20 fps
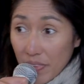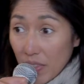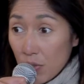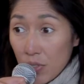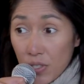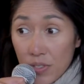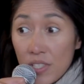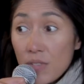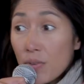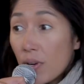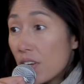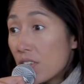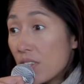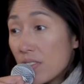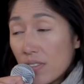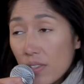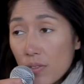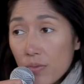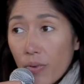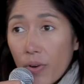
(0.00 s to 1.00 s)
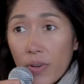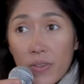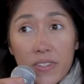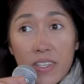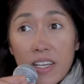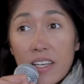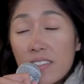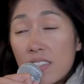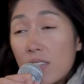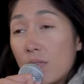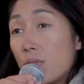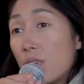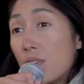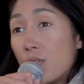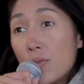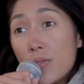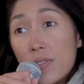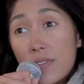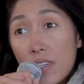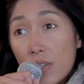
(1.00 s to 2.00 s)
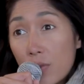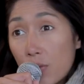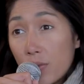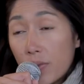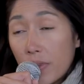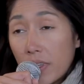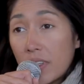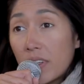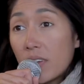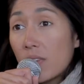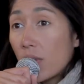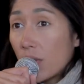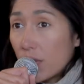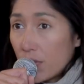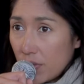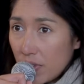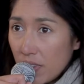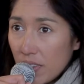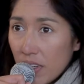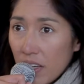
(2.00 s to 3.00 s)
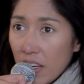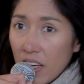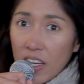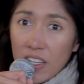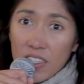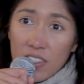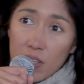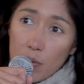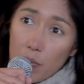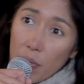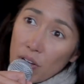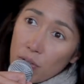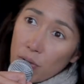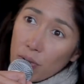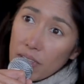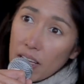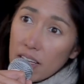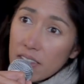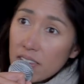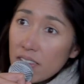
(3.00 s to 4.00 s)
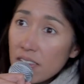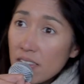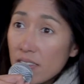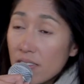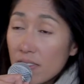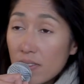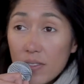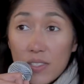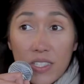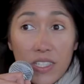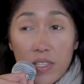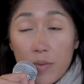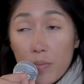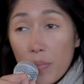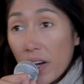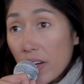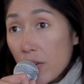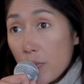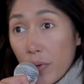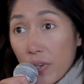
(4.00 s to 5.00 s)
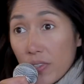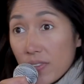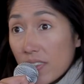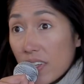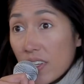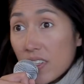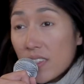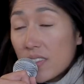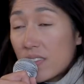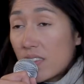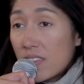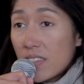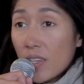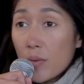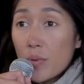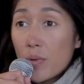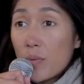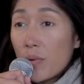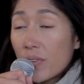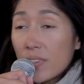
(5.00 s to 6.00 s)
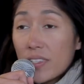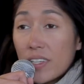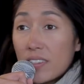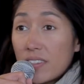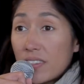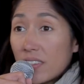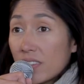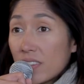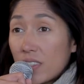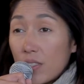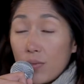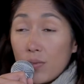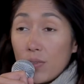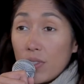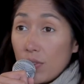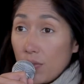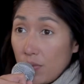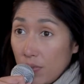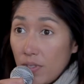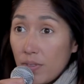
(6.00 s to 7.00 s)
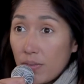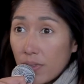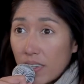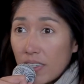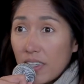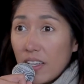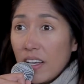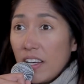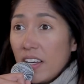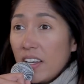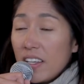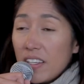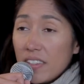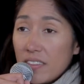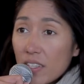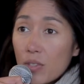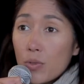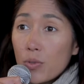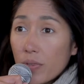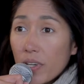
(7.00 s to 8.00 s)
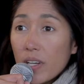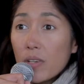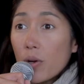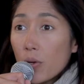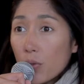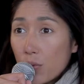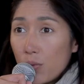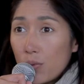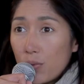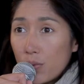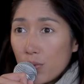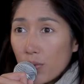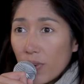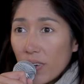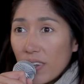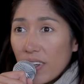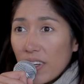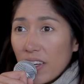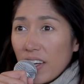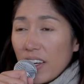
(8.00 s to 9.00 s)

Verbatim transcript: Je dis que ouais, j'étais une Française qui voulait juste découvrir leur vie. J'étais pas journaliste, j'étais pas reporter, j'étais simplement quelqu'un qui voulait vivre et découvrir leur culture.